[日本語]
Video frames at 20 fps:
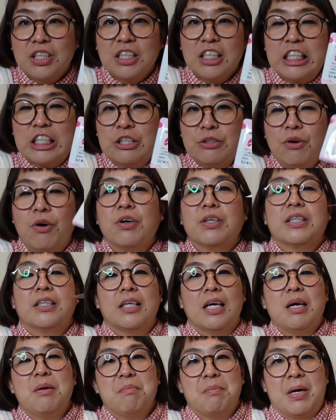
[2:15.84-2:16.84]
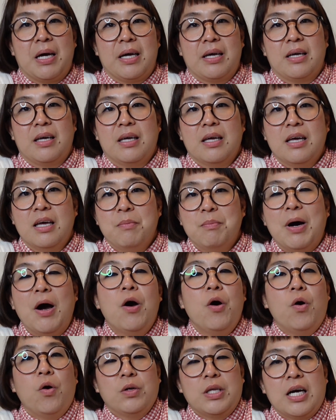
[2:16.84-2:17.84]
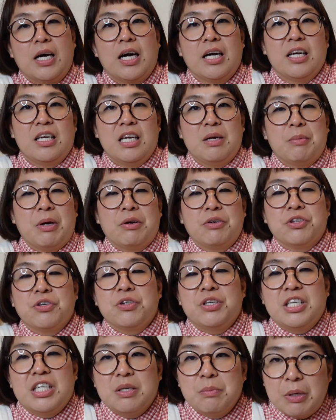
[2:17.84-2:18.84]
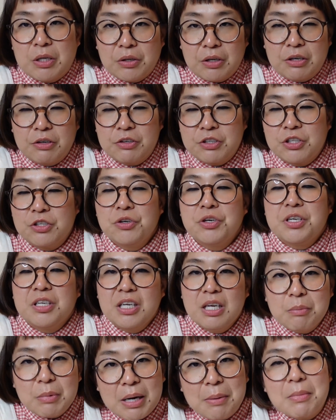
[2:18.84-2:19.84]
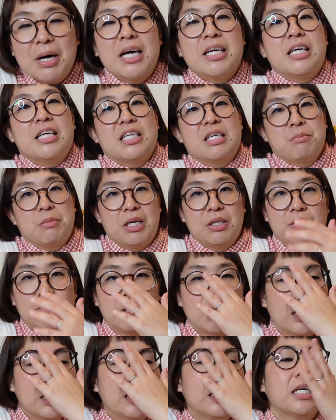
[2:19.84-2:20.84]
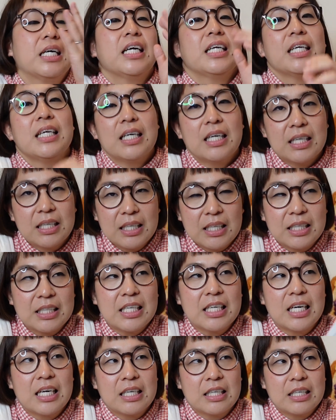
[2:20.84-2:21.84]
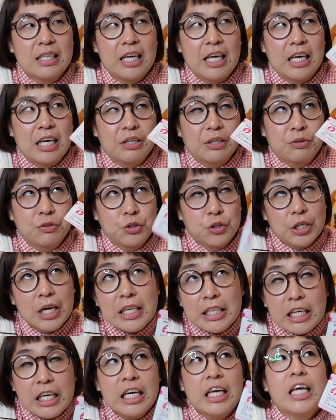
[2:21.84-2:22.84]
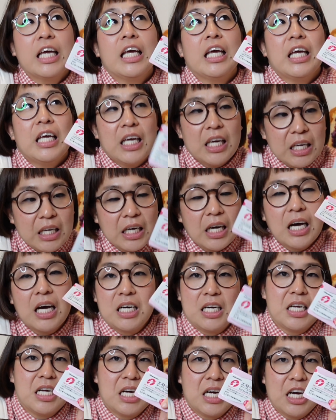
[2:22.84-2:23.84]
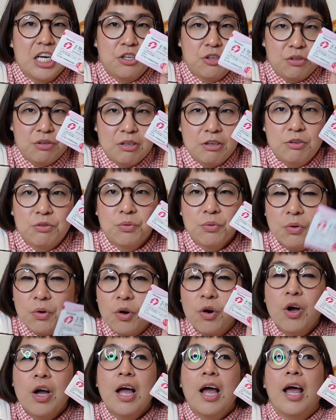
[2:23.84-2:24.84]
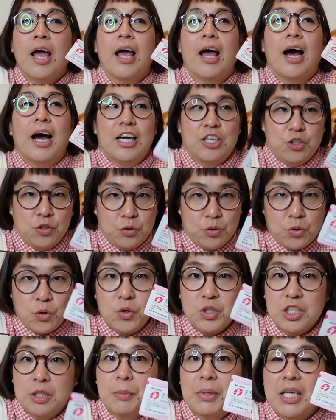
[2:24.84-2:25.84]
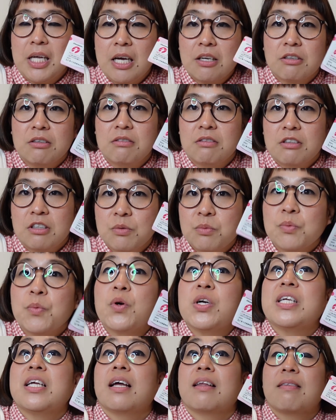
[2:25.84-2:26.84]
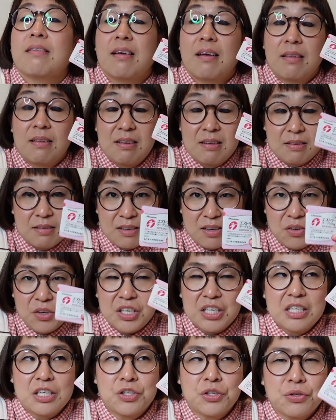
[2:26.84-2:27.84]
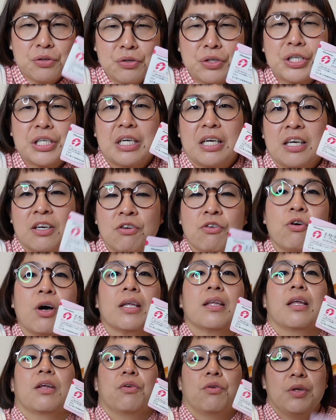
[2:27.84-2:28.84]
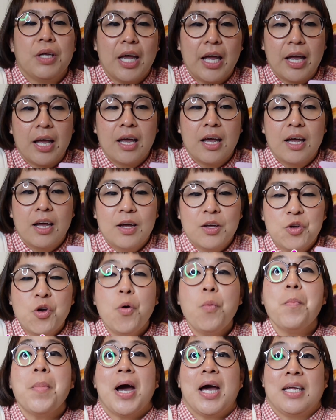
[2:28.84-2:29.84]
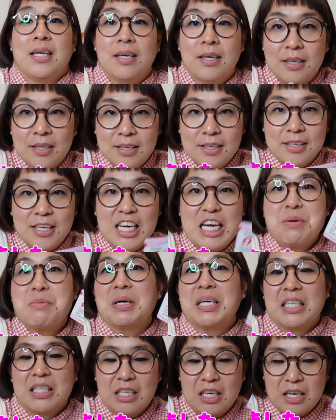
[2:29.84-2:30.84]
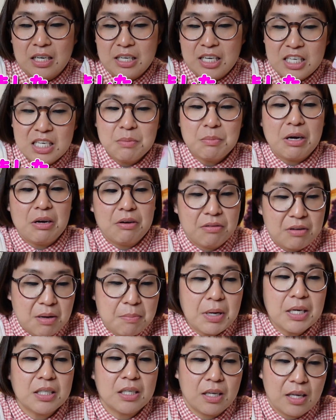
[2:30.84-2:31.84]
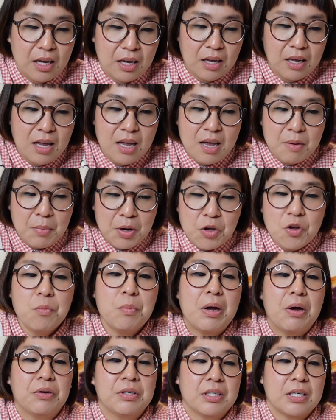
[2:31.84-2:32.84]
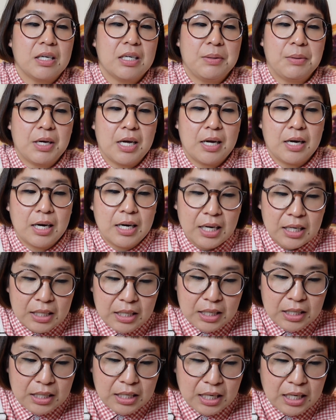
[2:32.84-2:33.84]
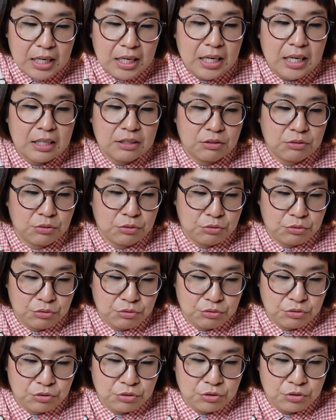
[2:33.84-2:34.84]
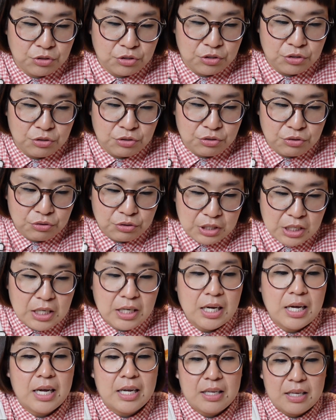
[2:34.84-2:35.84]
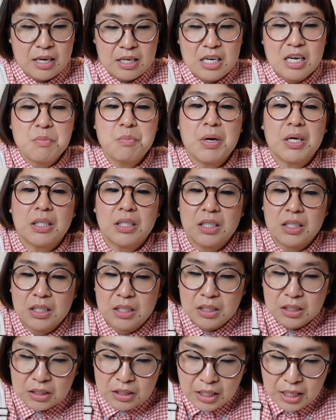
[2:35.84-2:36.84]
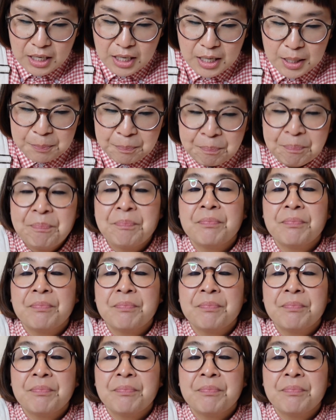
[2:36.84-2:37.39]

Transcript: シールを3枚まあ、お腹に2枚、後ろに1枚とか、後ろに2枚、前に1枚とか張り替えながら、2回、えー、2日に1回張り替えるっていうのを、配色の当日までやるつもりだったんですけど、私は数値が低かったので、4枚になりました。1枚増えましたね。まあ、4枚を2日に1回変えながら貼るという風になりまして、